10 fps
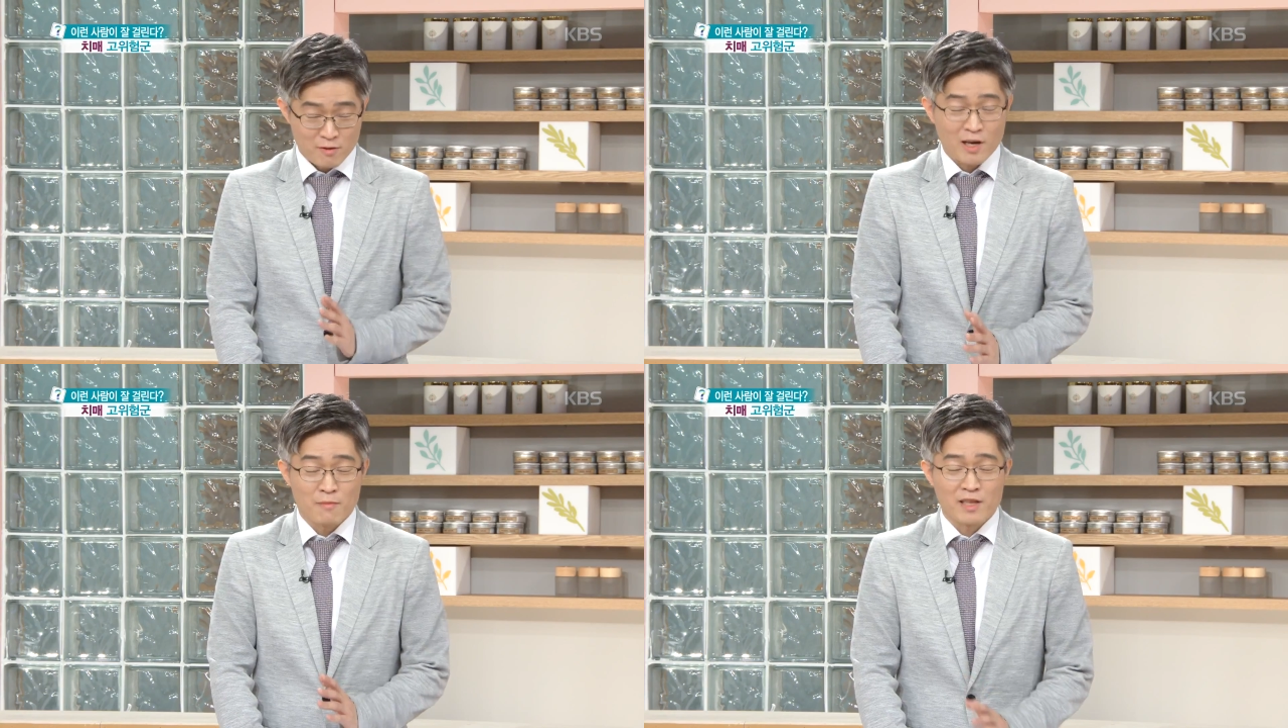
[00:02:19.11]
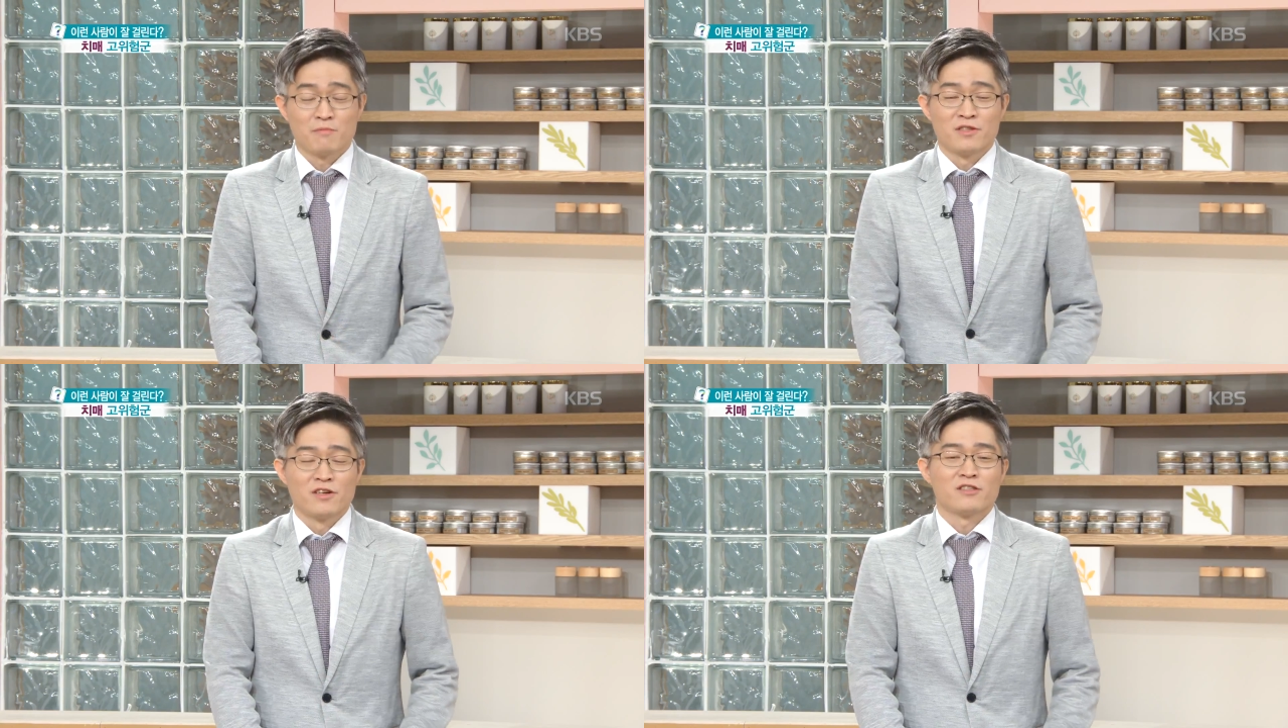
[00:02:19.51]
아까
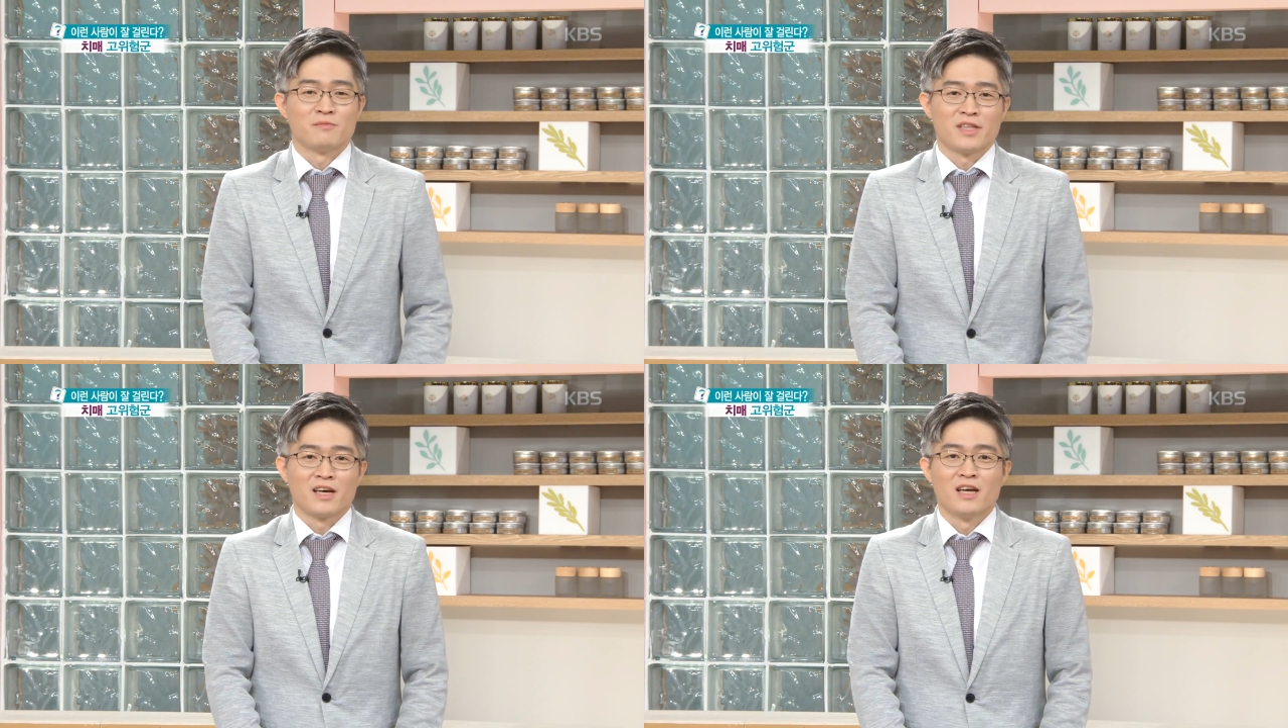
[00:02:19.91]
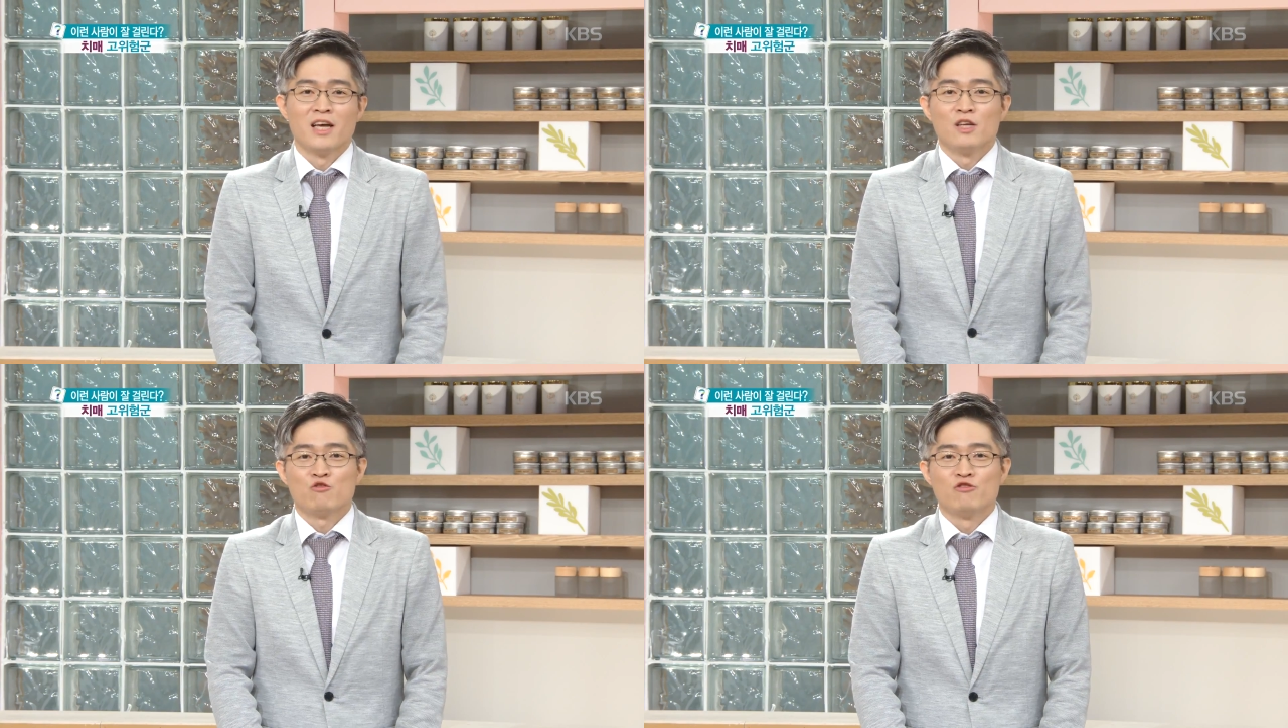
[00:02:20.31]
말씀드렸습니다.
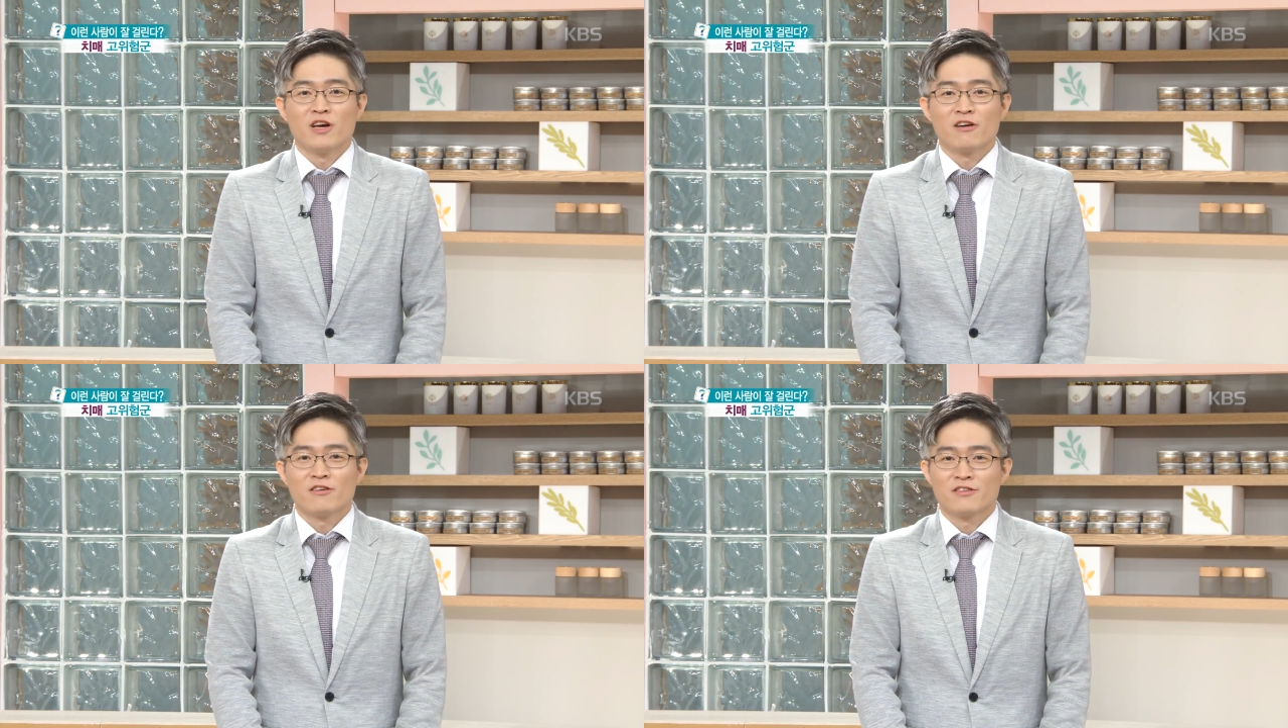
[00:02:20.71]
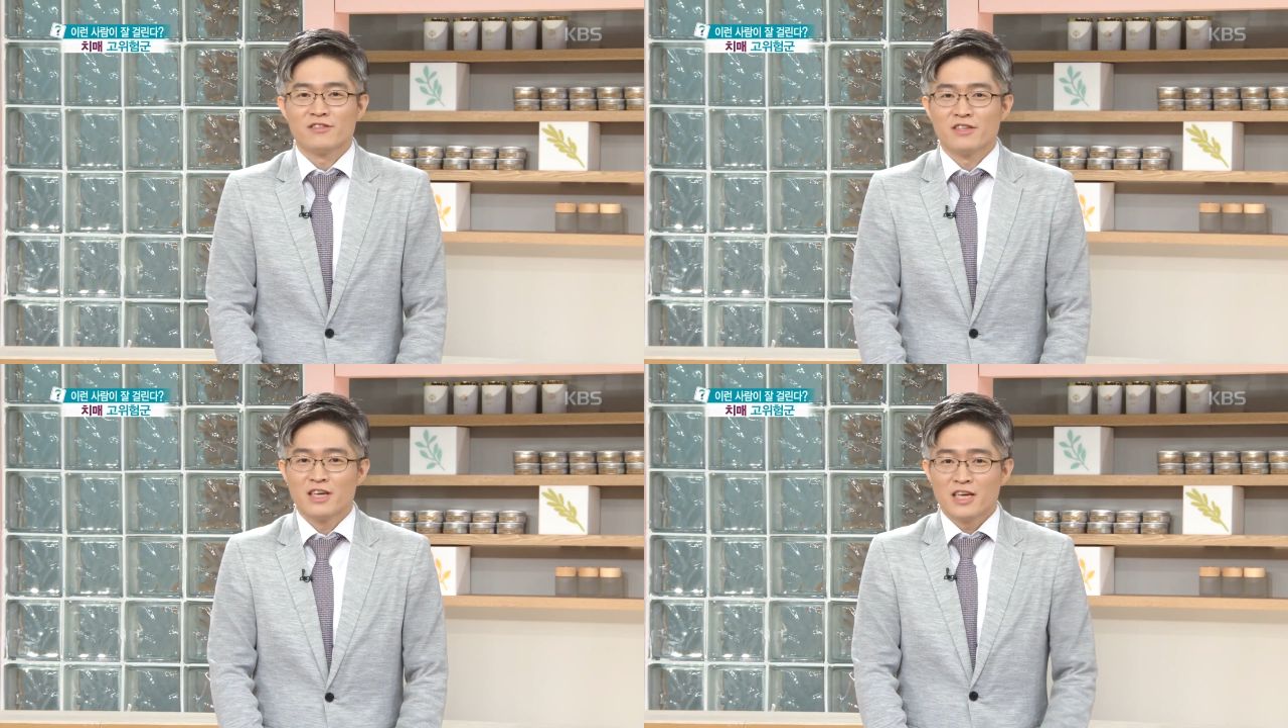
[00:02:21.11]
네. 중요한
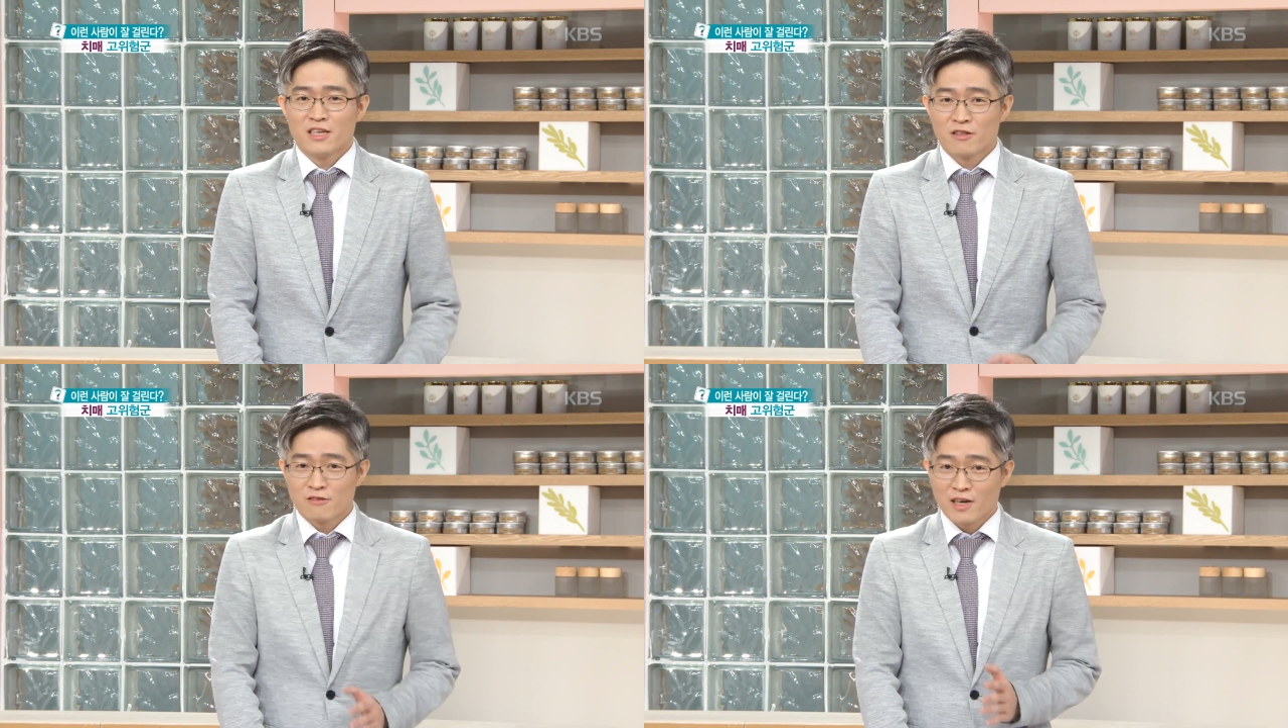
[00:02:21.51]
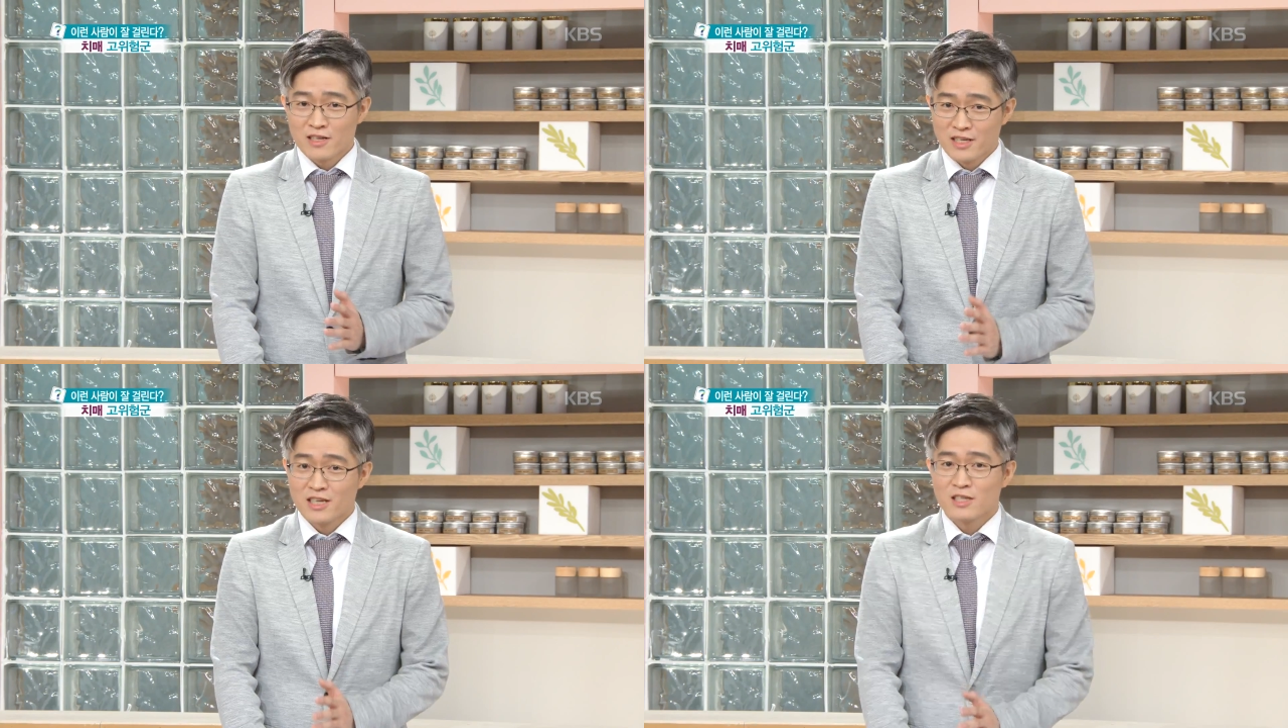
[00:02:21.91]
것은 이런 습관을
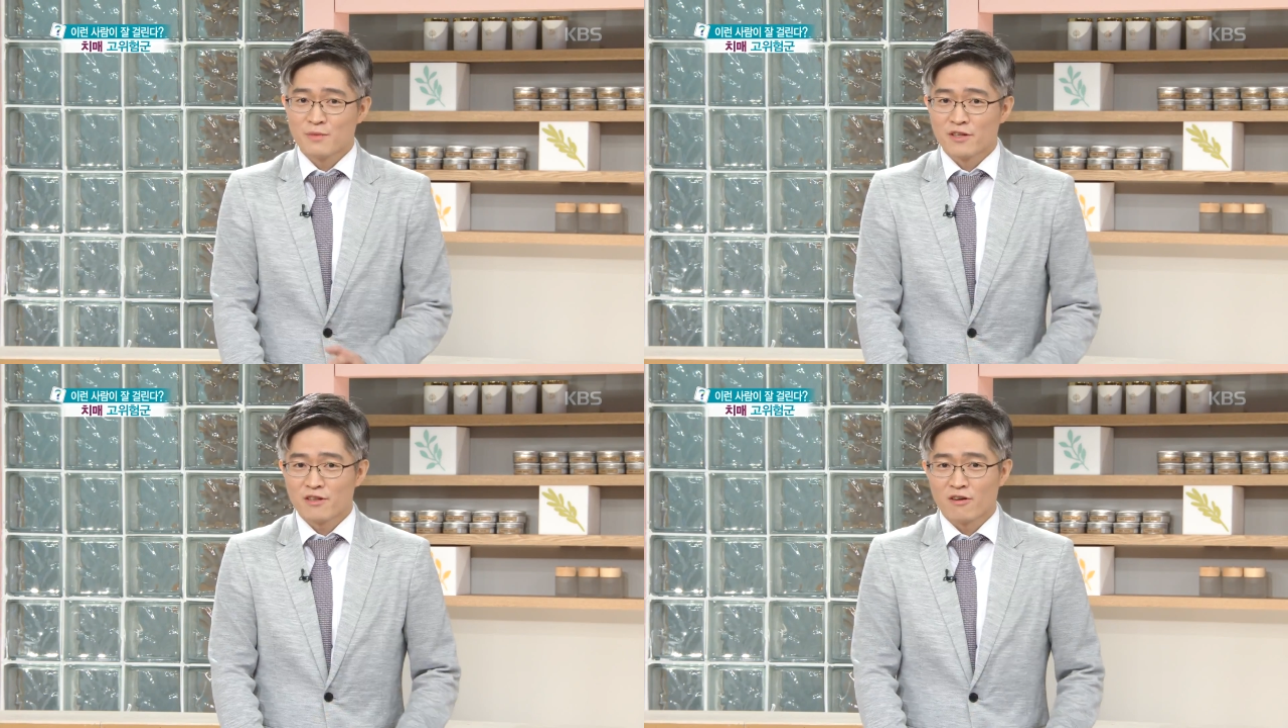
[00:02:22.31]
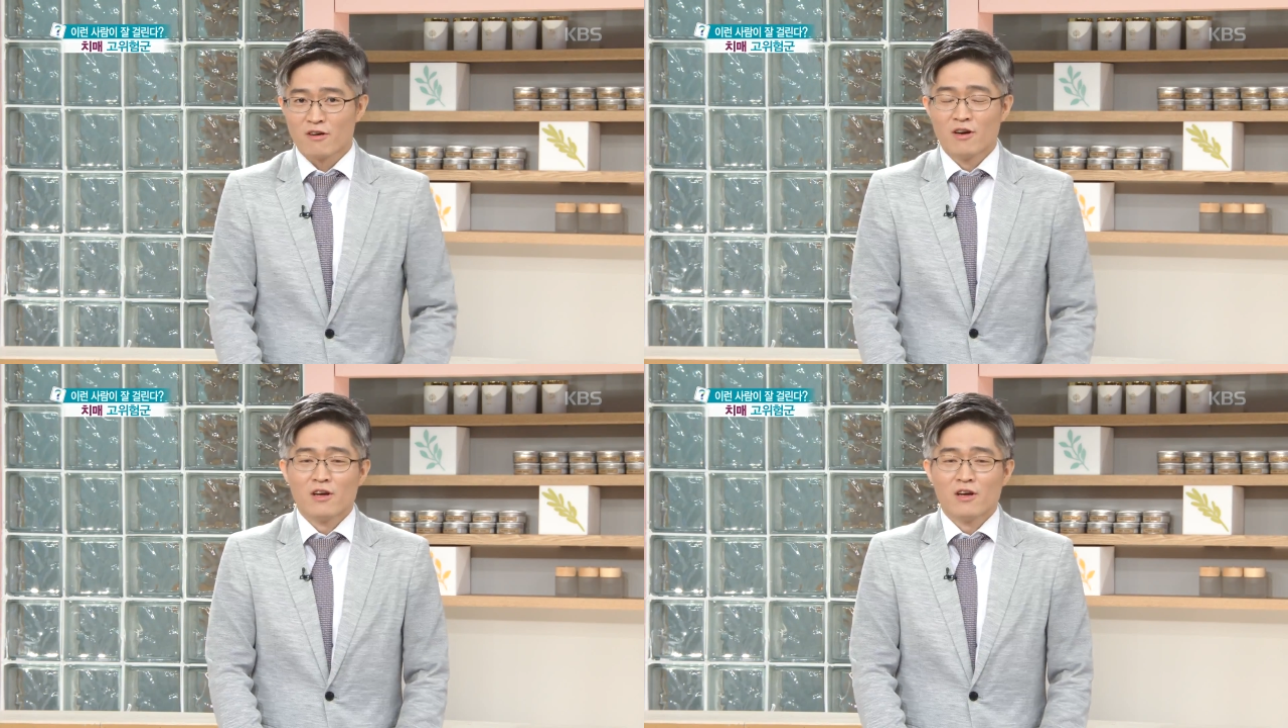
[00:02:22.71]
지키시면서